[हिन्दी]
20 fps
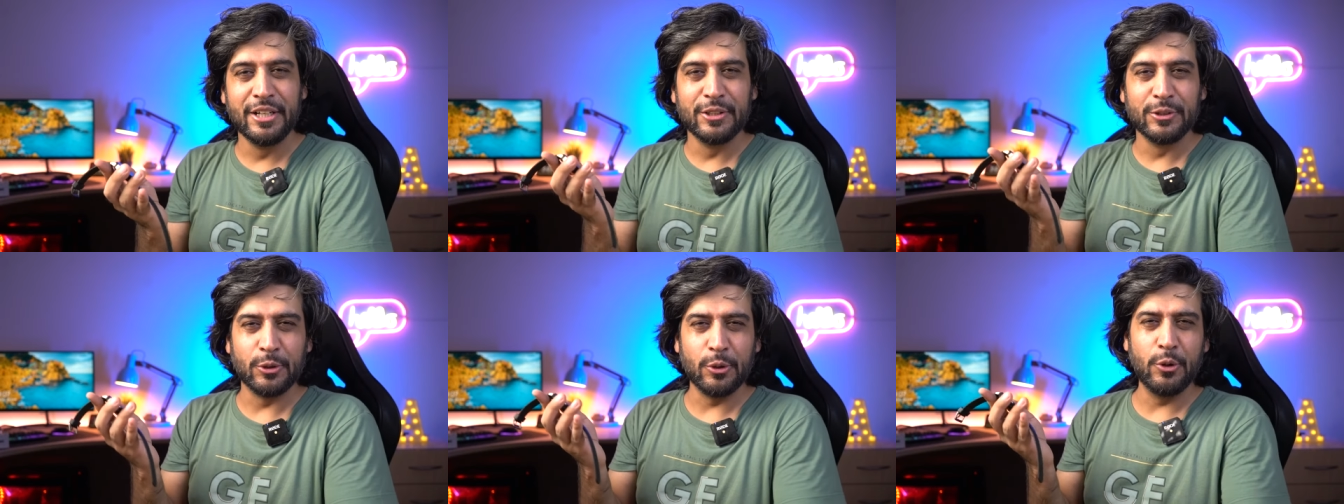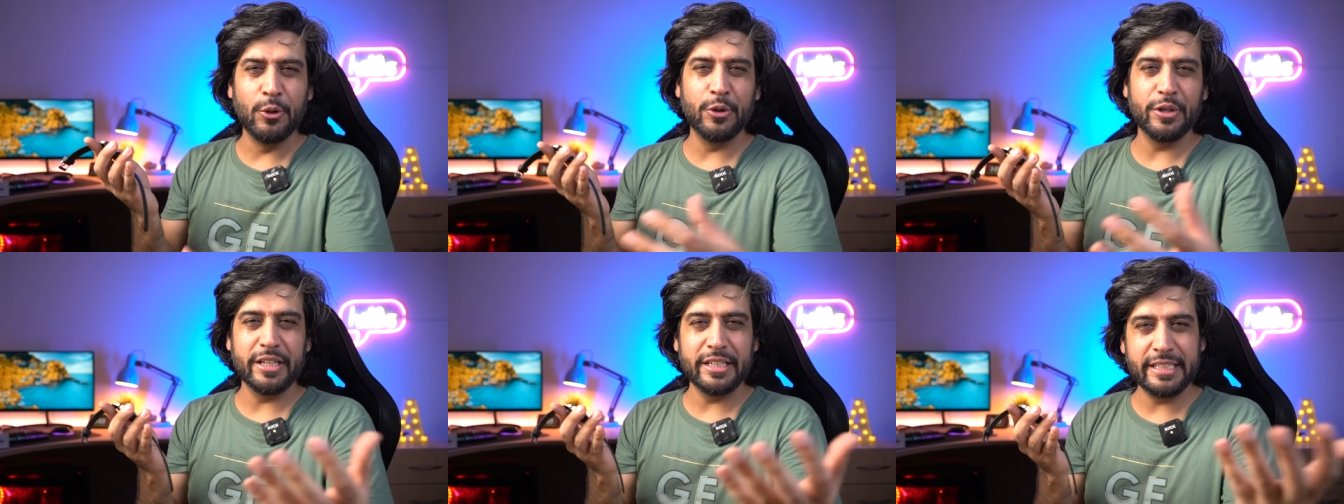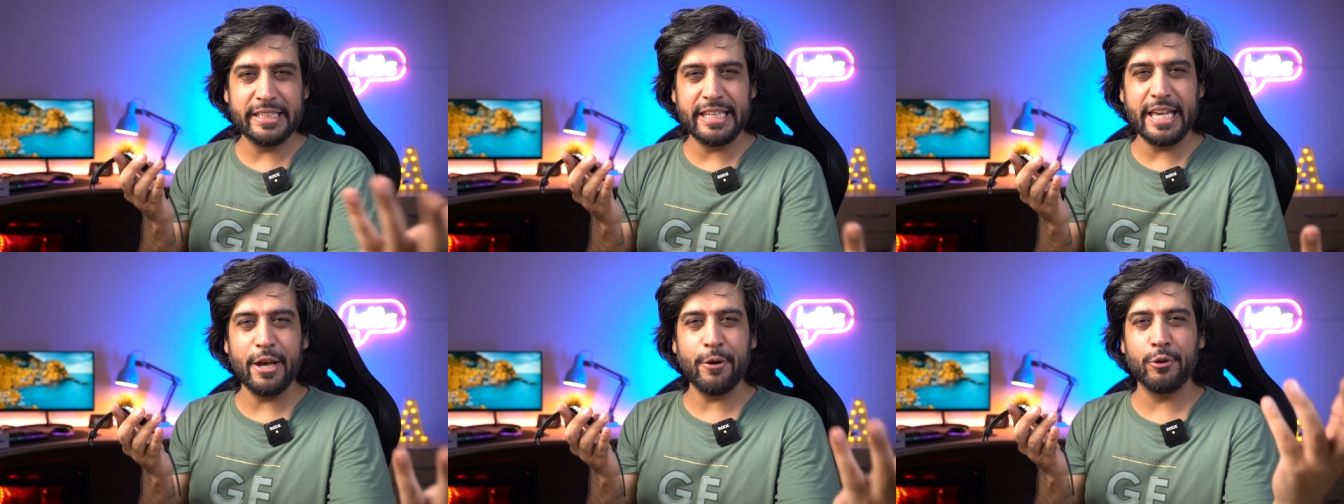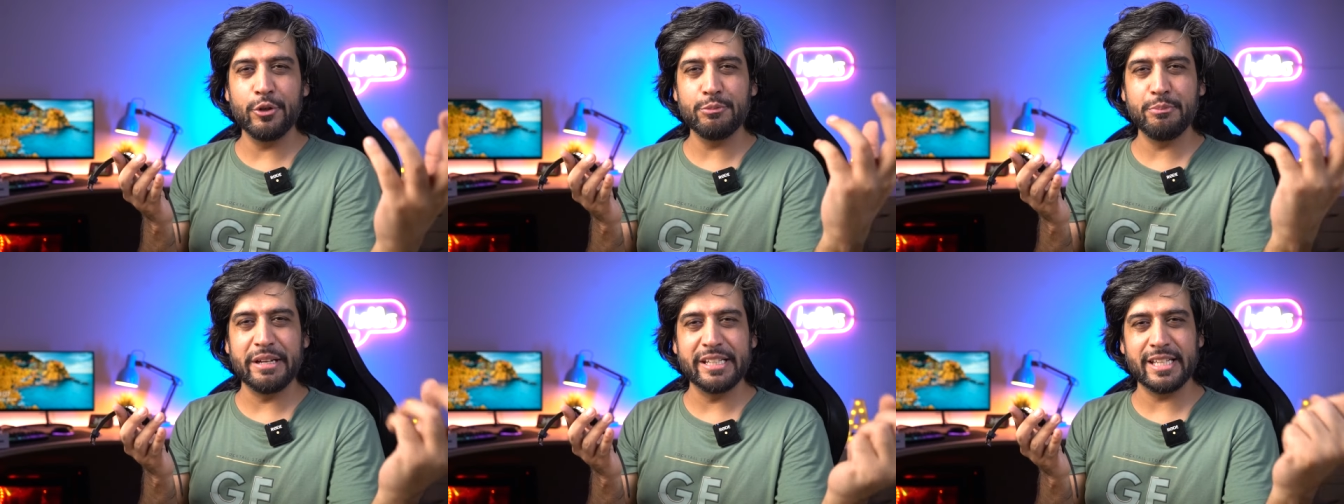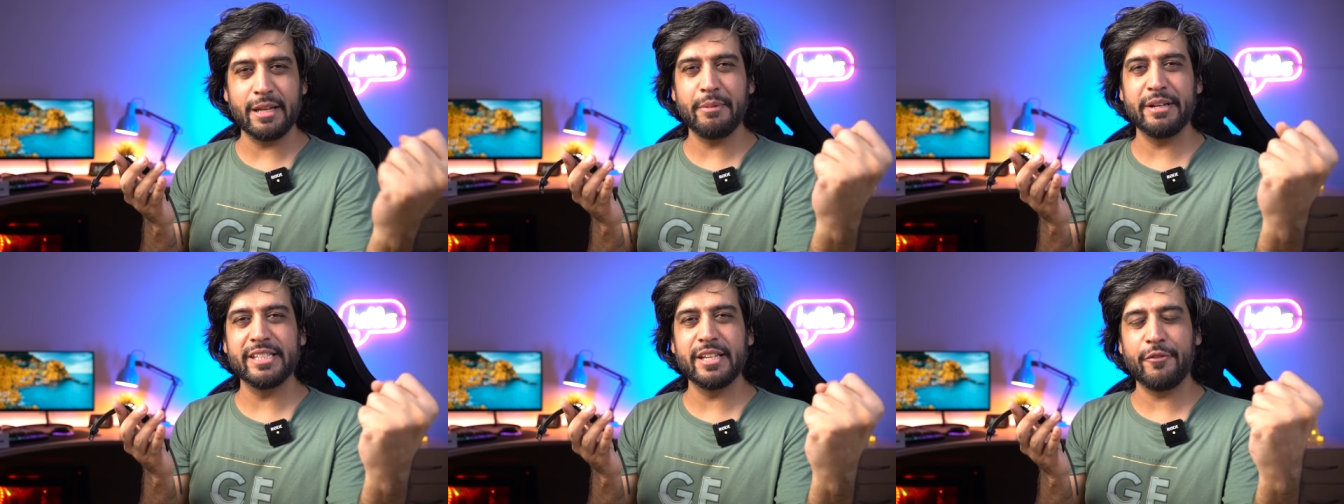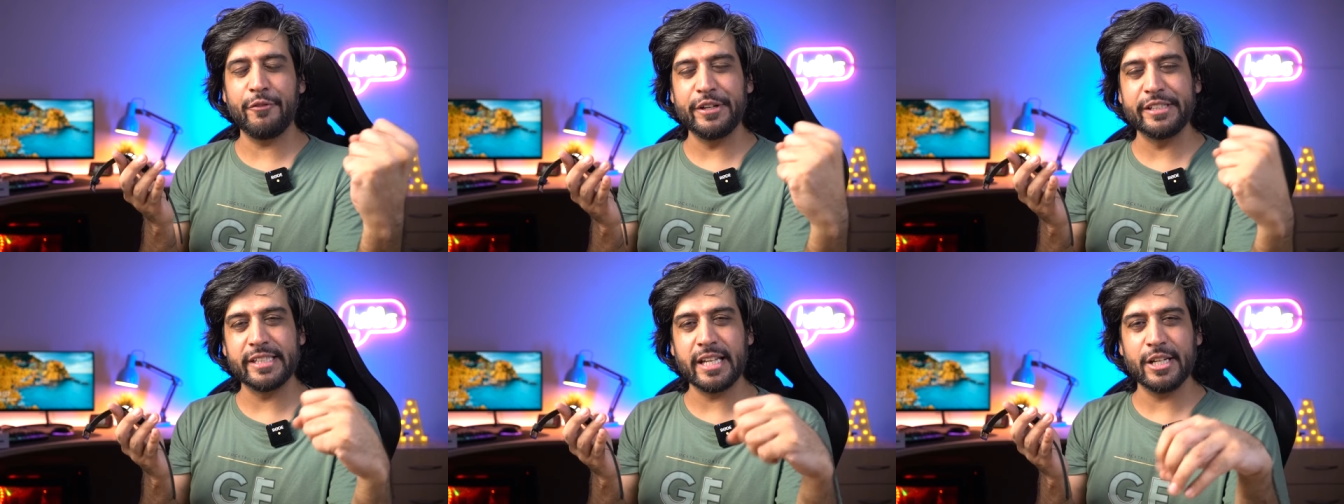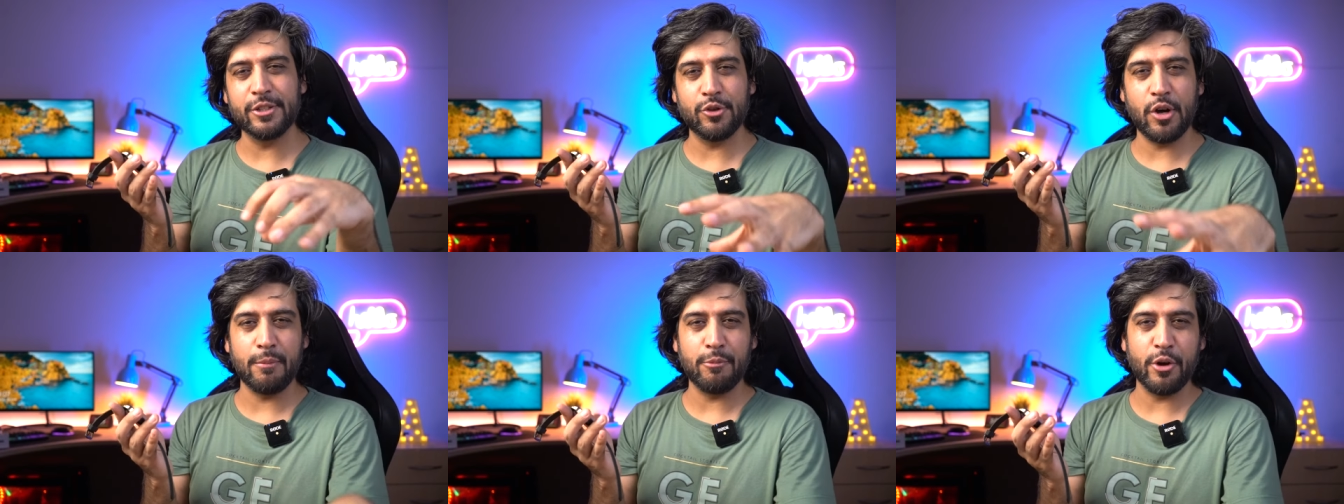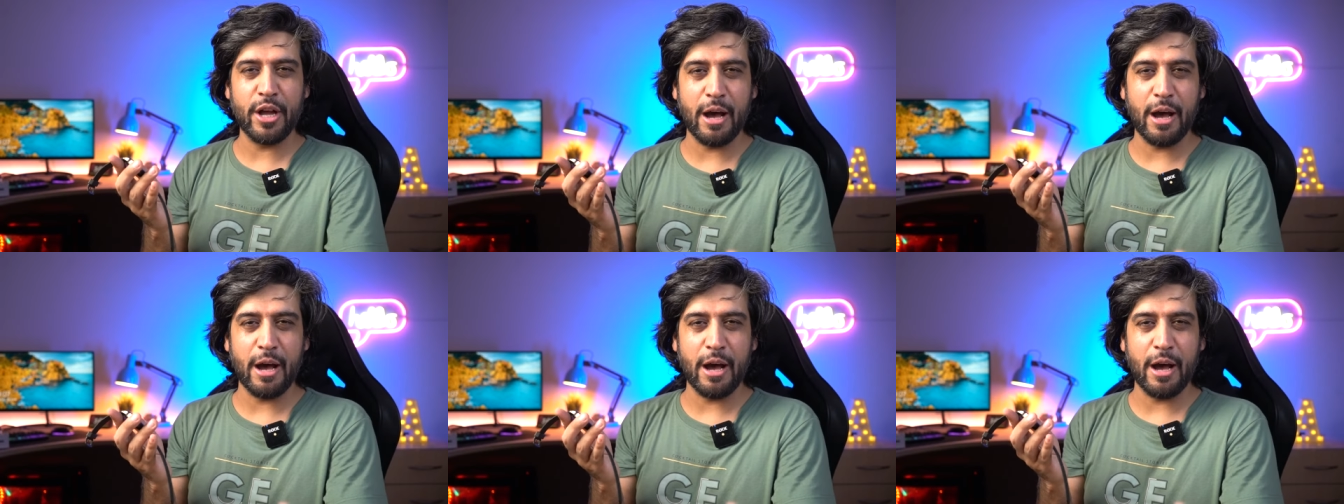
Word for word: तो ये कुछ मेजर मेजर फीचर हैं जो आपको